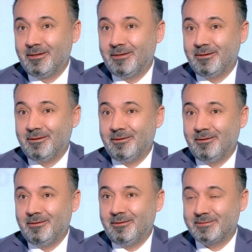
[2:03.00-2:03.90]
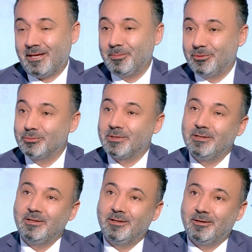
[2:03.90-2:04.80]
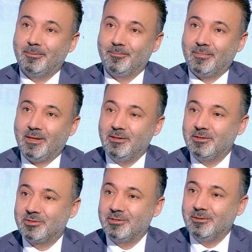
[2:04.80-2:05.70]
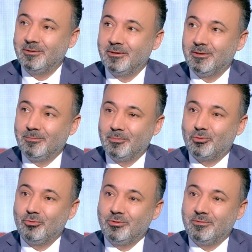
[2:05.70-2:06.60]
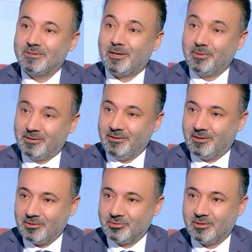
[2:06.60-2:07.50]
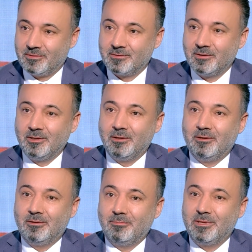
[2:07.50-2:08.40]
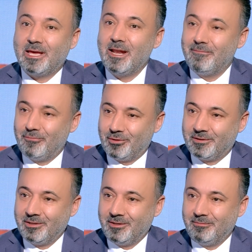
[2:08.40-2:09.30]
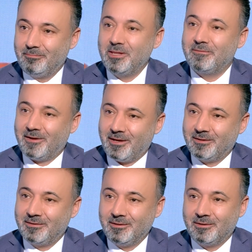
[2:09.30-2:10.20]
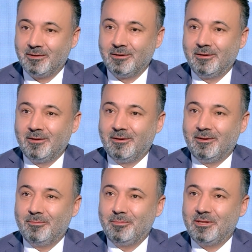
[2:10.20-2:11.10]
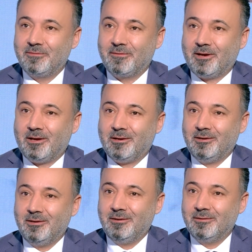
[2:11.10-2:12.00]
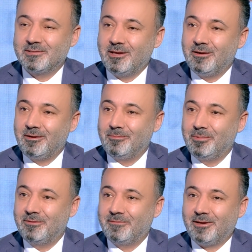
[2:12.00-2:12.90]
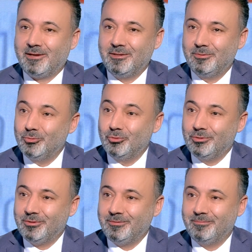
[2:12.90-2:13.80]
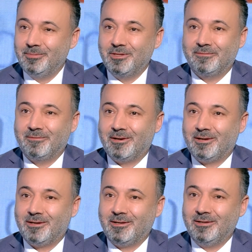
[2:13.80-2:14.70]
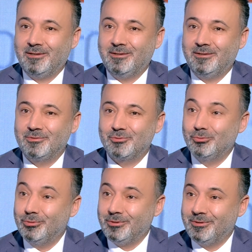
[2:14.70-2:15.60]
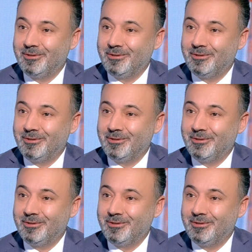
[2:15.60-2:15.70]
آه، صعبة توصلي لها هذا الشيء بيكون صعب كتير على الشخص بكلفه كتير بيدفع كتير بيدفع سهر بيدفع دموع بيدفع جوع